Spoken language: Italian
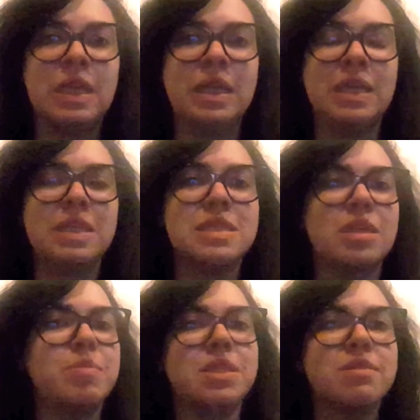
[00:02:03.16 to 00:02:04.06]

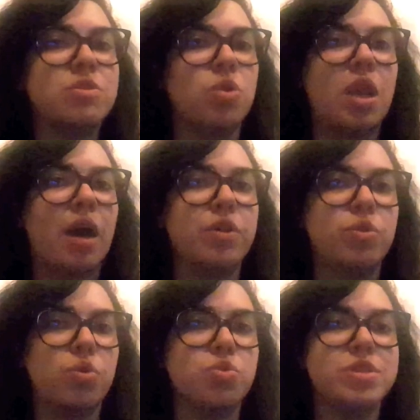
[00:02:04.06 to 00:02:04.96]
Inizialmente non
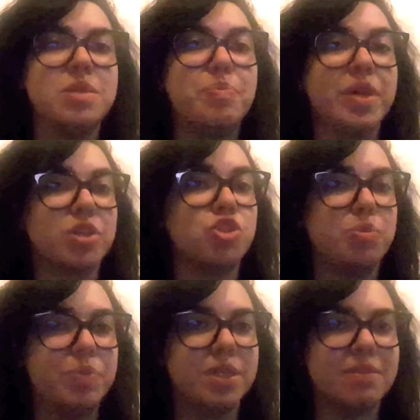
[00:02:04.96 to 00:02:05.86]
l'hanno così
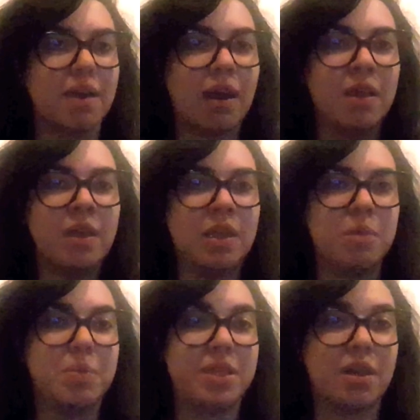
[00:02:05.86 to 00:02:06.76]
percepita
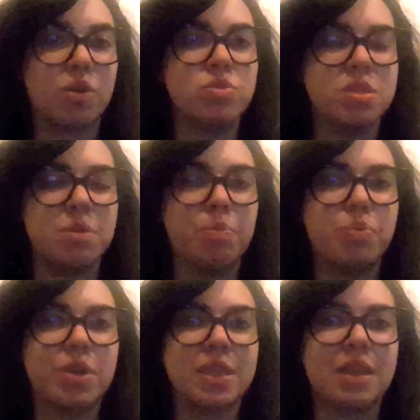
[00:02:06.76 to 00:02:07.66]
in maniera così
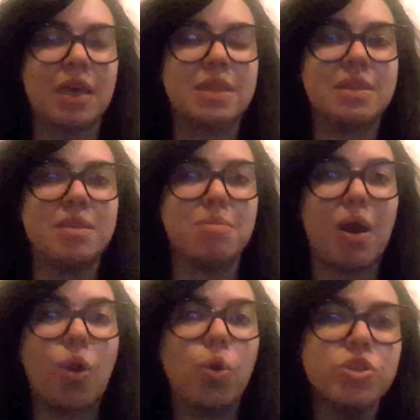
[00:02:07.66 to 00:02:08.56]
importante,
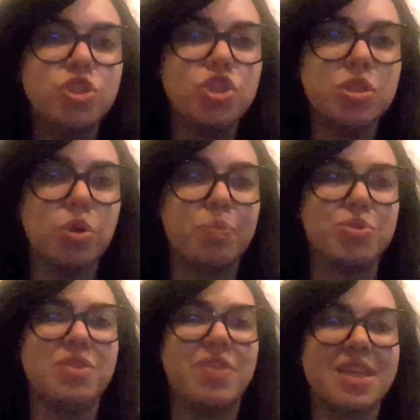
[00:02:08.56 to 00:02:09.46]
ma oggi, dopo
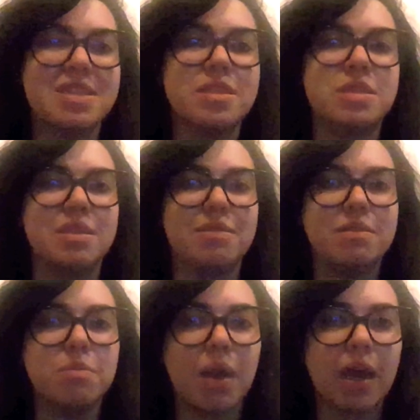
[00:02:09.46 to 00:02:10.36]
diverse
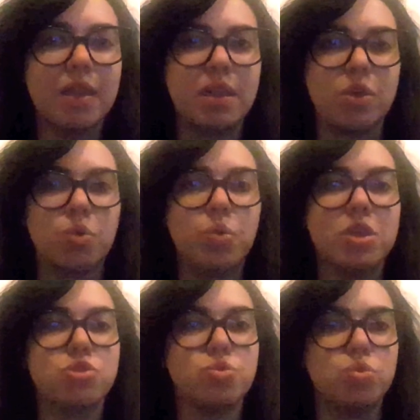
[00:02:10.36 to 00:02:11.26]
settimane in cui
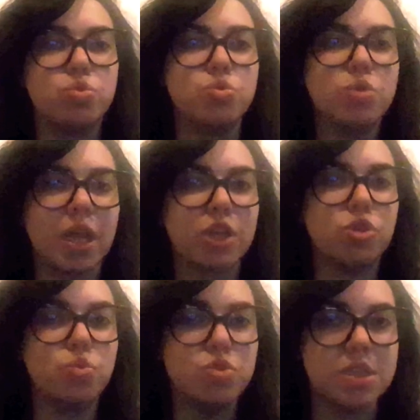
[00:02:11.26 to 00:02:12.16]
la struttura è
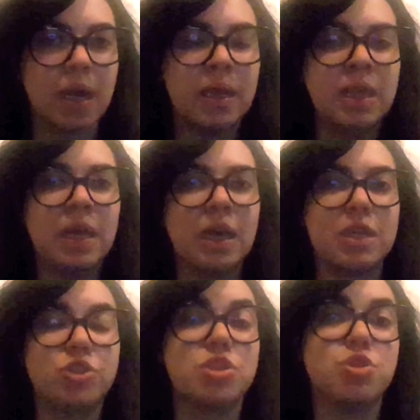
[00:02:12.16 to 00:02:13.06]
chiusa
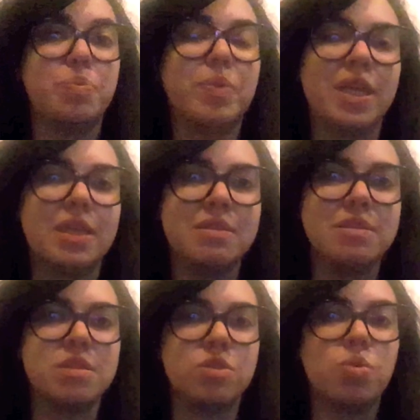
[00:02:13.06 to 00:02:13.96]
all'accesso ai parenti
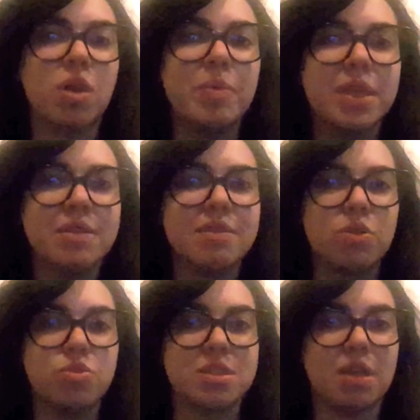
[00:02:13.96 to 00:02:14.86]
sicuramente
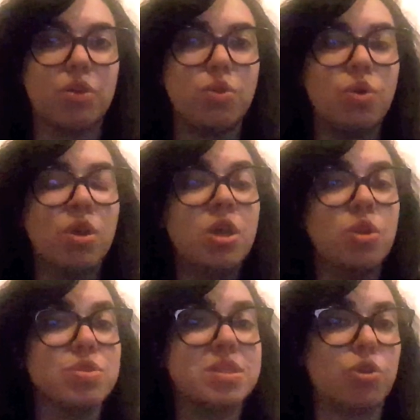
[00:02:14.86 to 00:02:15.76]
lo stanno,
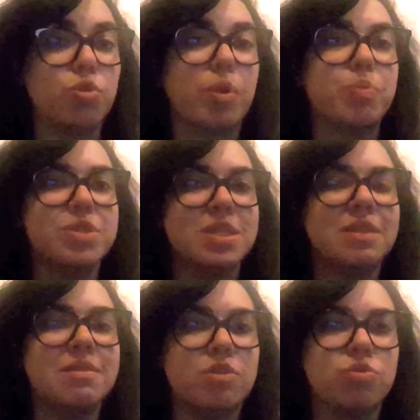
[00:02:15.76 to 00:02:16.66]
lo stanno proprio
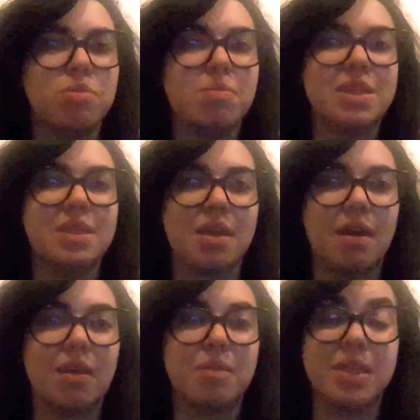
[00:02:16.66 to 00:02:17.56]
sentendo in
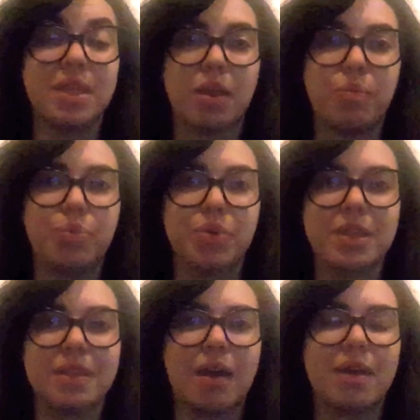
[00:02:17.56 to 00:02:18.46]
maniera, in maniera
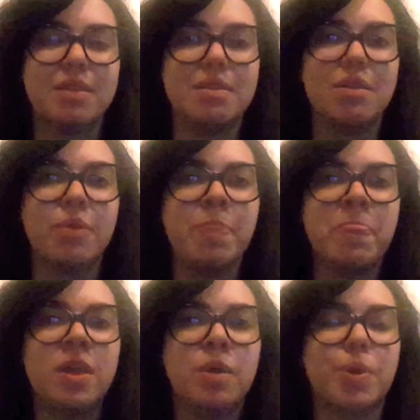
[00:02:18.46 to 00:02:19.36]
importante.
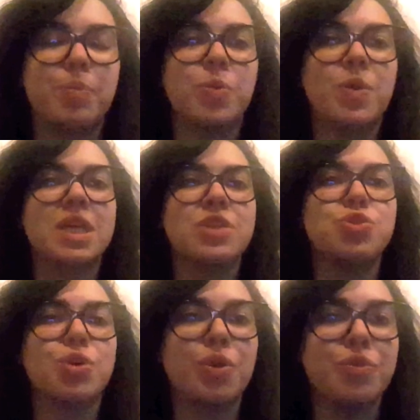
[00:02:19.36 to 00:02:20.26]
Proprio qualche
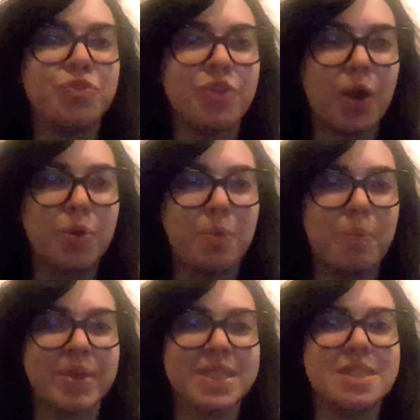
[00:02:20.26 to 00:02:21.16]
giorno fa
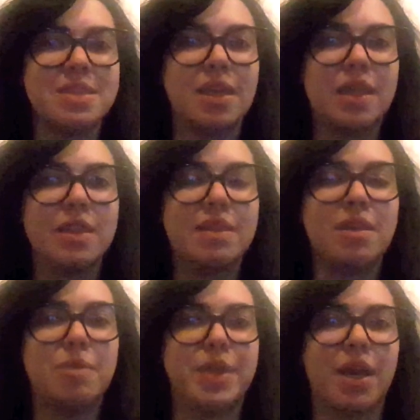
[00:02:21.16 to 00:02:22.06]
un
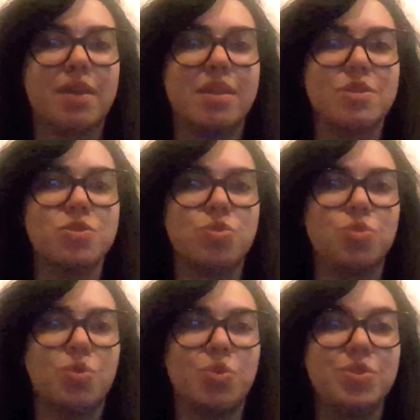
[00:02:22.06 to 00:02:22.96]
paziente mi ha
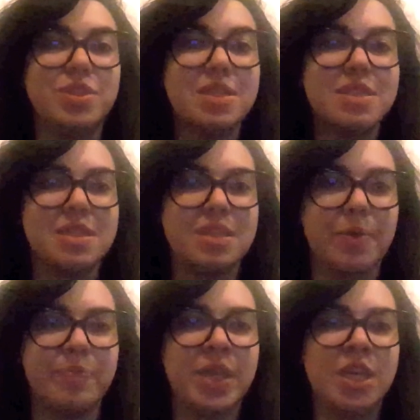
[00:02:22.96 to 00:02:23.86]
chiesto
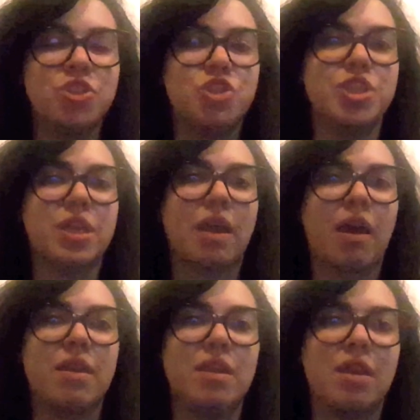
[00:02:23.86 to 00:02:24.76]
notizie
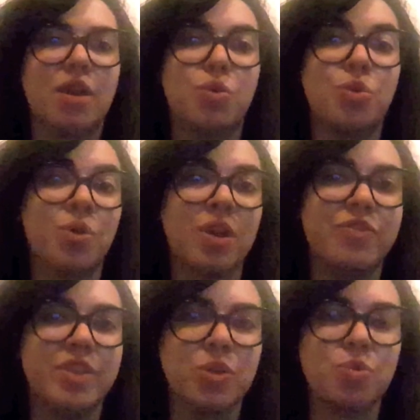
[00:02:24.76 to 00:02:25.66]
circa il
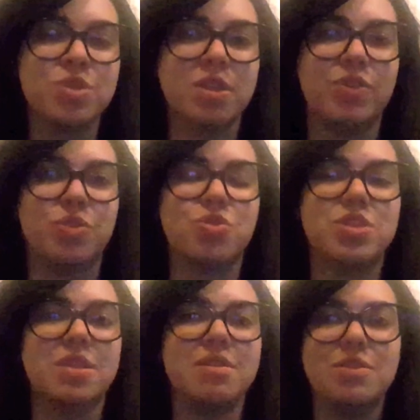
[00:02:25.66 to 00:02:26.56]
coronavirus avendo
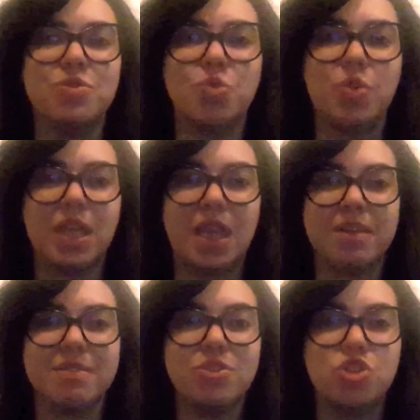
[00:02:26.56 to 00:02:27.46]
sentito
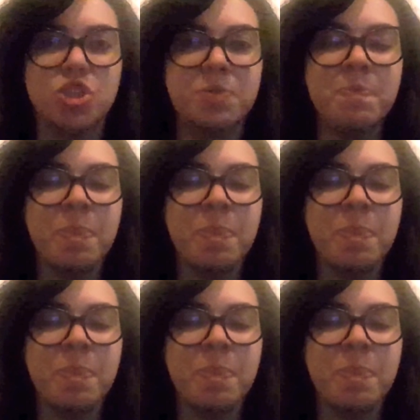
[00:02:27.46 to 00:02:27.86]
il TG